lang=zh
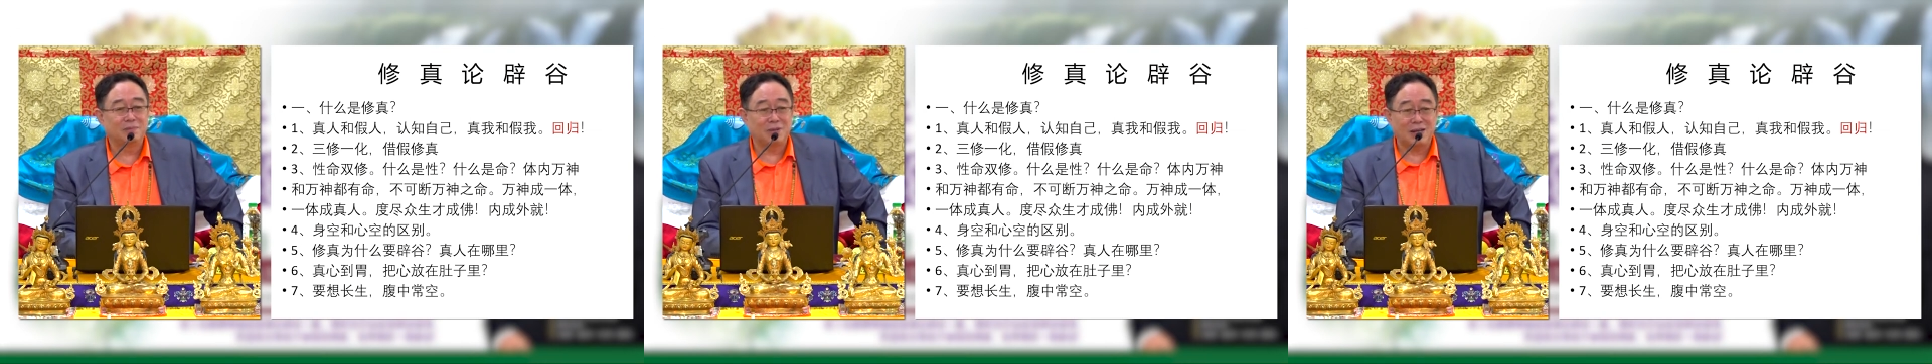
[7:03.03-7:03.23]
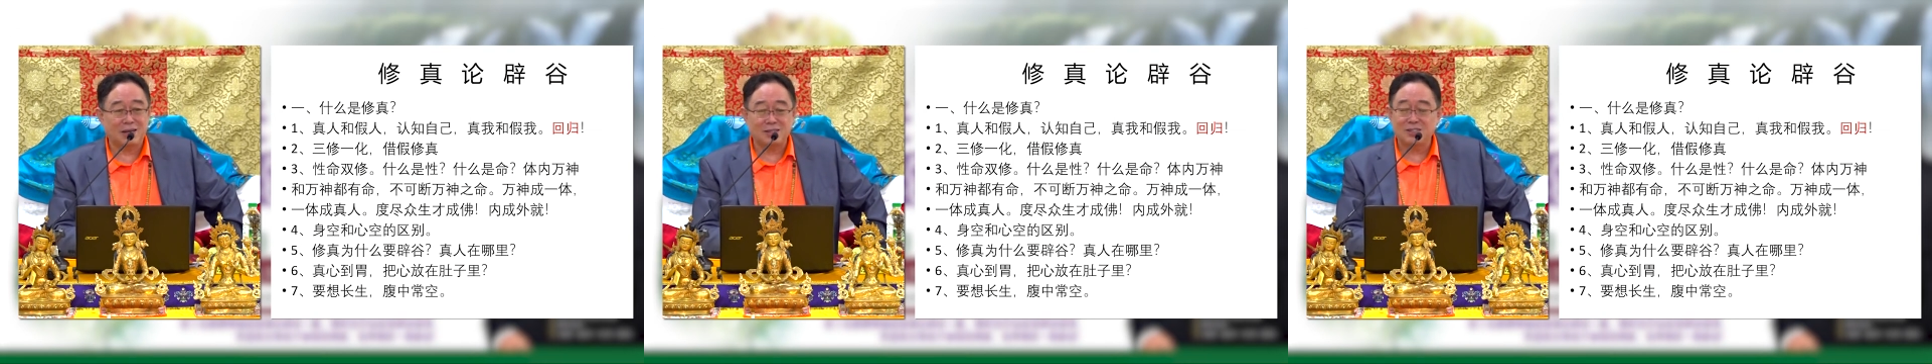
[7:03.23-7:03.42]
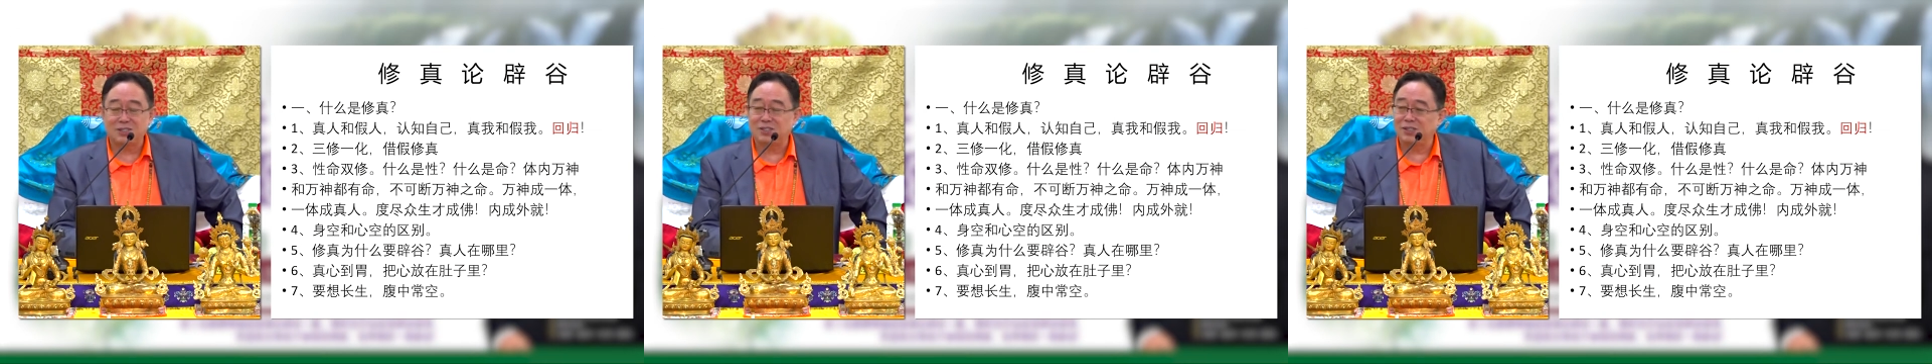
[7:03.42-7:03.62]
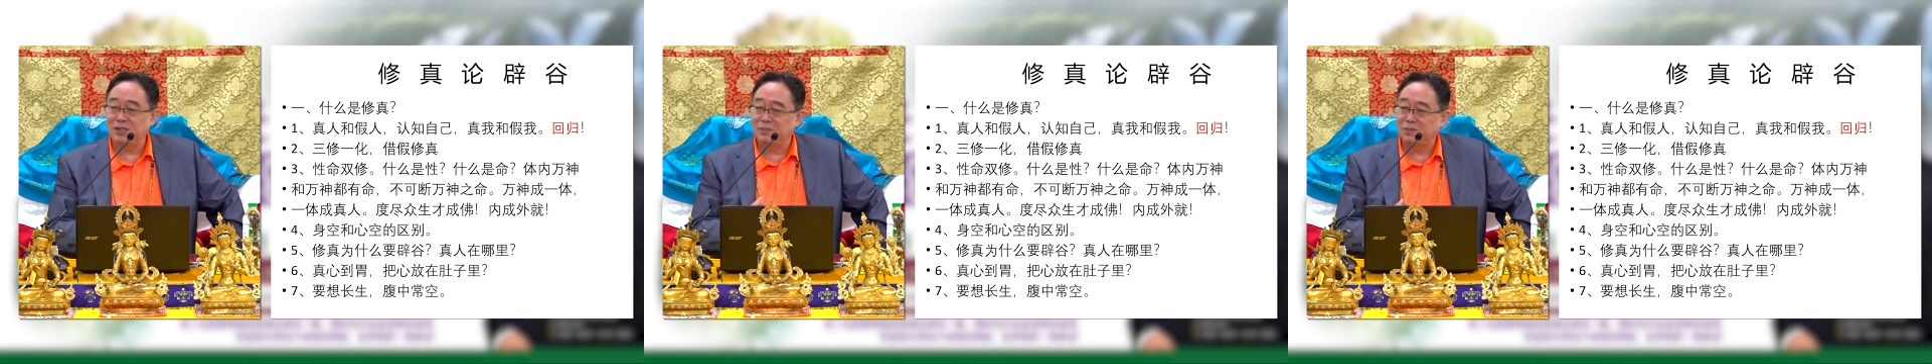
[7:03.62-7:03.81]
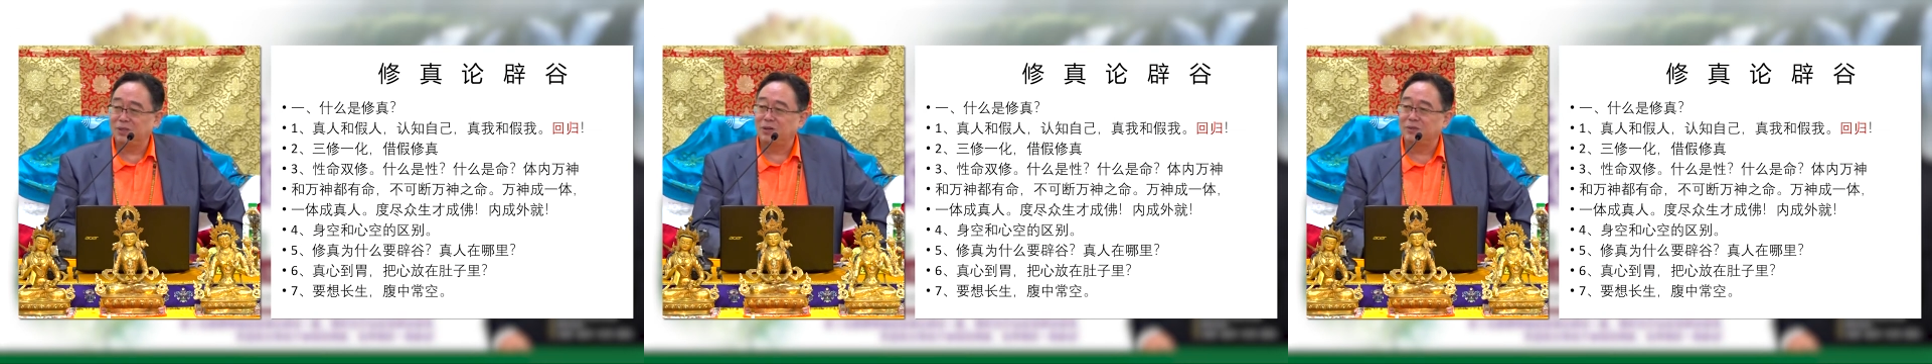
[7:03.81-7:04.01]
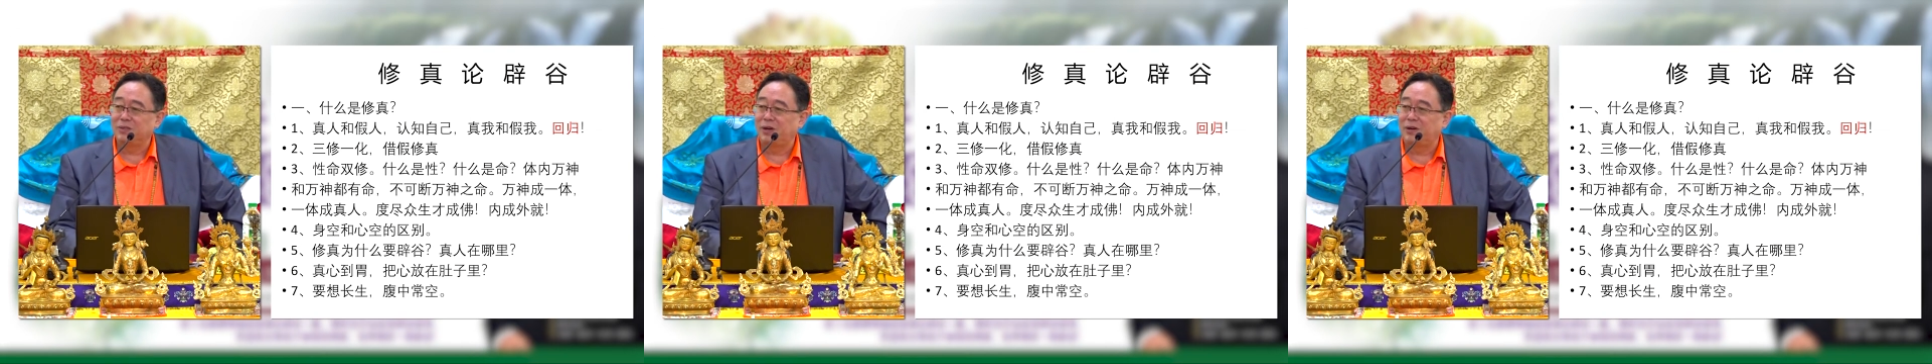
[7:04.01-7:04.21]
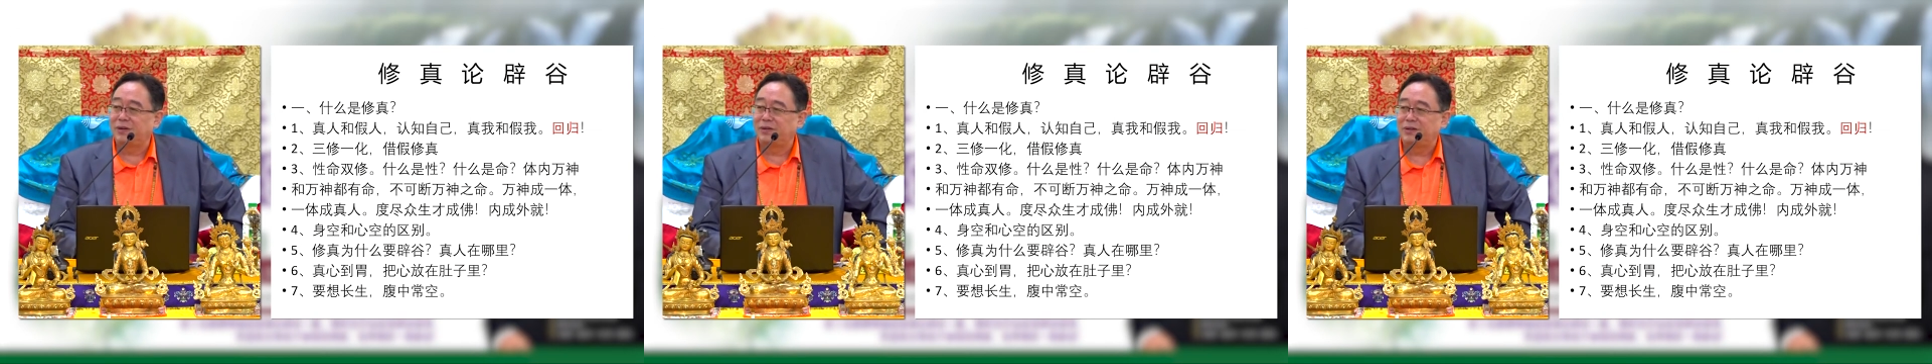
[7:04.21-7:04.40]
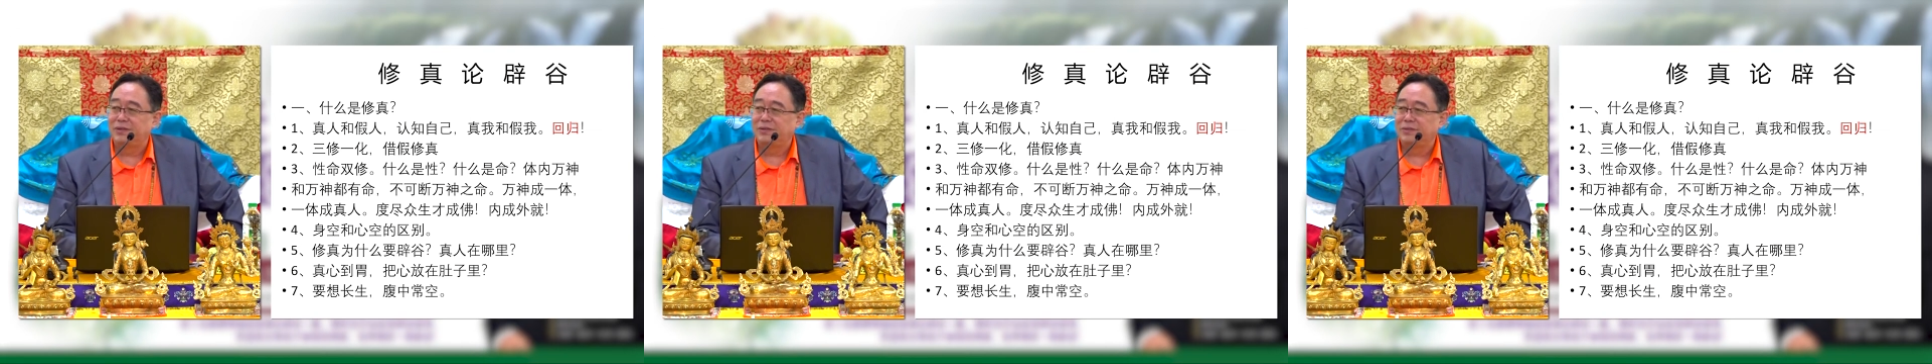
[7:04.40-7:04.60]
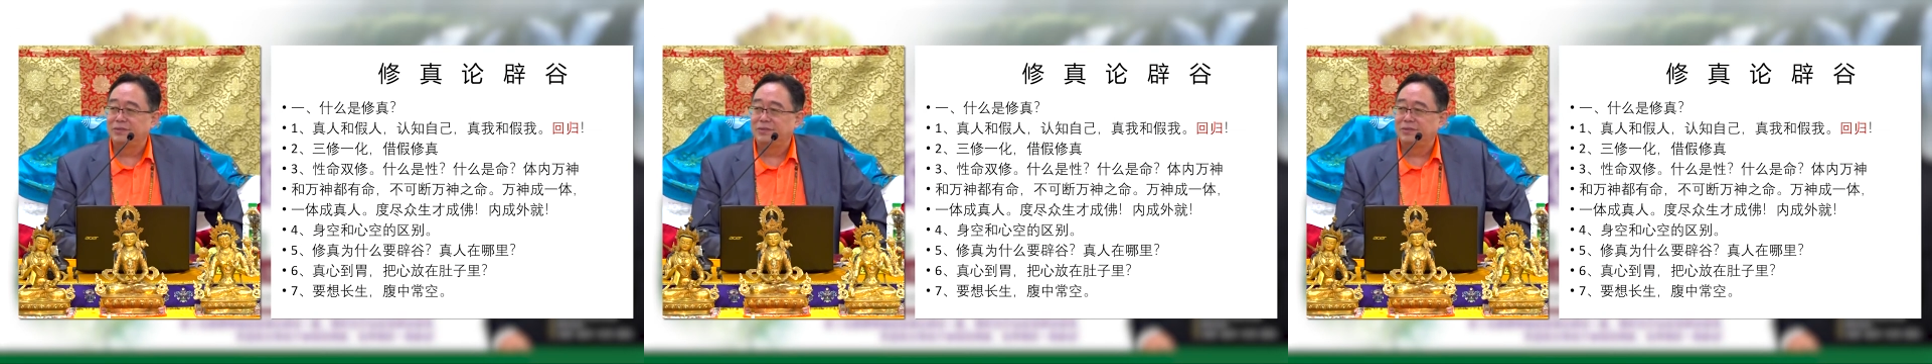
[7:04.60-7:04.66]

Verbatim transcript: 不拉屎也不尿尿了。